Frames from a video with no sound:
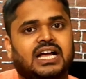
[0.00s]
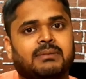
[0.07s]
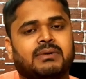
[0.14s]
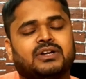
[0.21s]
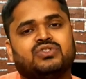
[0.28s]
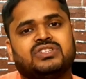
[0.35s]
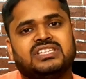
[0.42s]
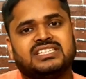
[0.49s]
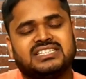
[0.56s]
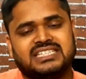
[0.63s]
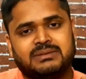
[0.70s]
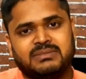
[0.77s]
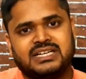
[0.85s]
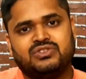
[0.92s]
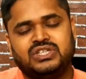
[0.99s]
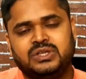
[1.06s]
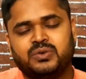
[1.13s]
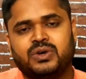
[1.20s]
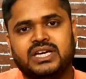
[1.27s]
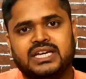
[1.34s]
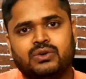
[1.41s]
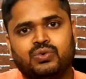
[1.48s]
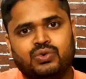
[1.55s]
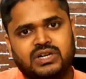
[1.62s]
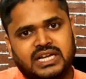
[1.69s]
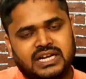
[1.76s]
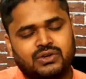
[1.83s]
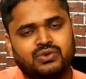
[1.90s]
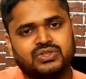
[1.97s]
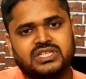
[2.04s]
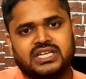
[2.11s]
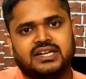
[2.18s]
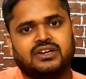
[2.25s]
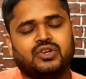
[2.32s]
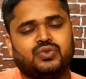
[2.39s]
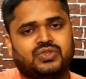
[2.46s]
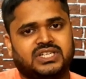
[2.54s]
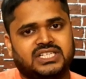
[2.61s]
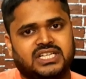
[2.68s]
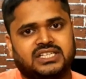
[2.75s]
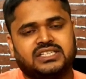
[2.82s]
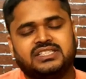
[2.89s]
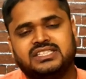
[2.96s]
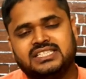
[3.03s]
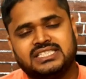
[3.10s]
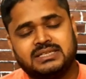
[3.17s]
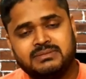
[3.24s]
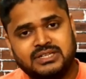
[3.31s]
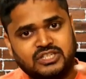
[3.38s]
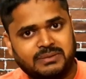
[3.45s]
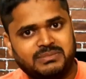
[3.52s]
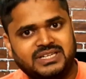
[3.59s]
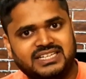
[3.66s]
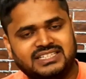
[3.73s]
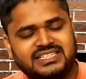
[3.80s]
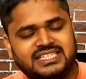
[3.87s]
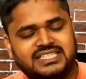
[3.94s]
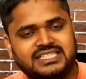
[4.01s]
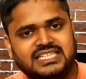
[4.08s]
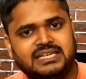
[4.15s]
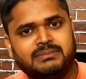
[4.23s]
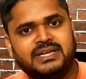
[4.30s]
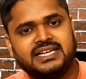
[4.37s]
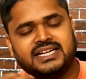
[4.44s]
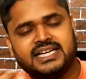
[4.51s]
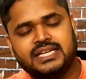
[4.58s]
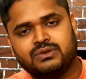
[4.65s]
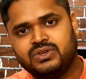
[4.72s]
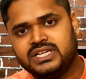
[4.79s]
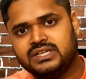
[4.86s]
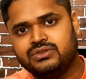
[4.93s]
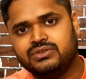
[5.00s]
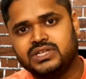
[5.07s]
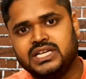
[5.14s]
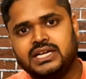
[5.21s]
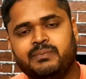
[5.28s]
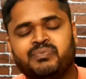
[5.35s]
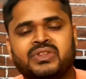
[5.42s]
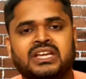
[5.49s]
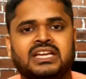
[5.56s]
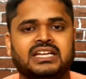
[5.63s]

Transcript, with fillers: आपका जो सिस्टम का जो यू है वो डार्क हो जाएगा और उसी के साथ साथ सिस्टम का जो एप्लीकेशन जैसे कि एम का कैलकुलेटर हो गया